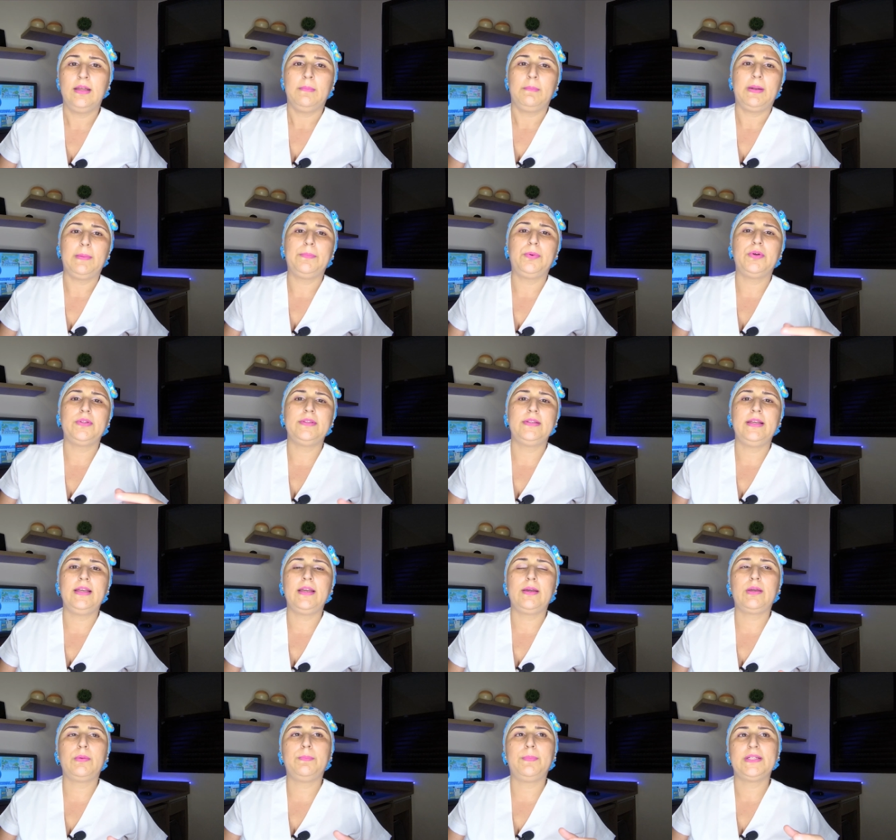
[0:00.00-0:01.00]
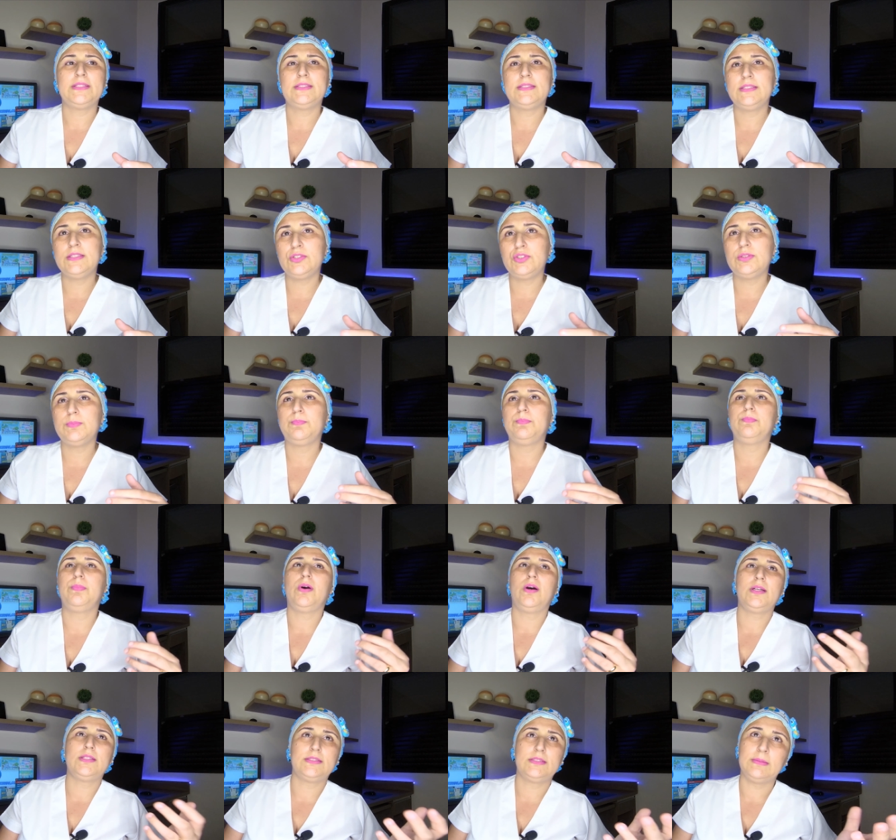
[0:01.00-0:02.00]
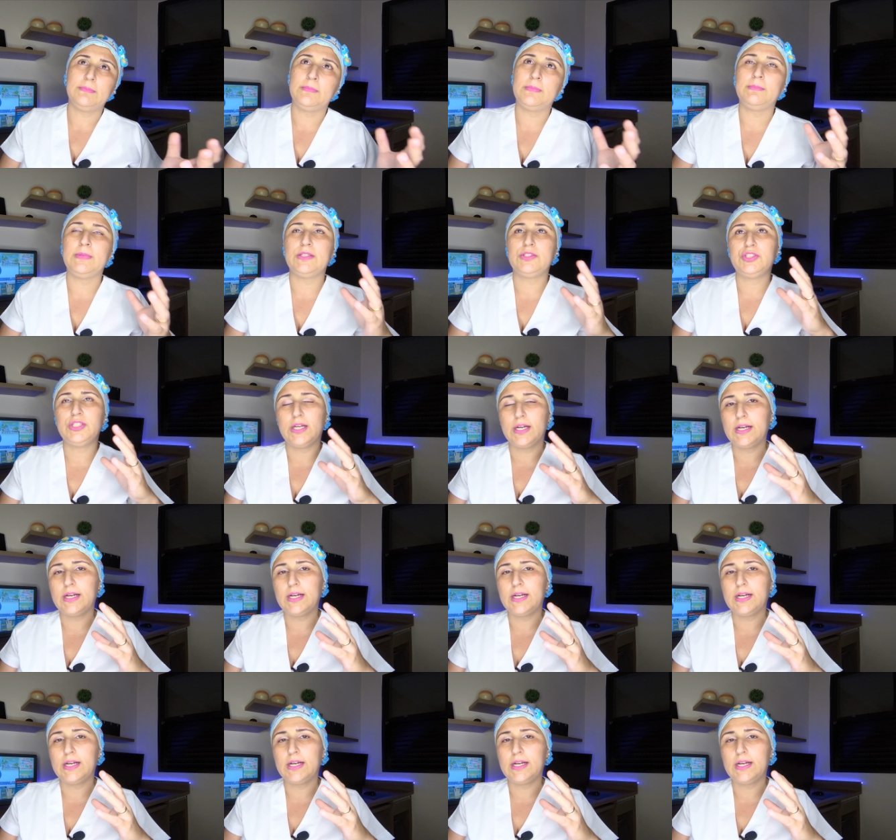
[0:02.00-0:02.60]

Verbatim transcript: Para poder que o paciente possa mexer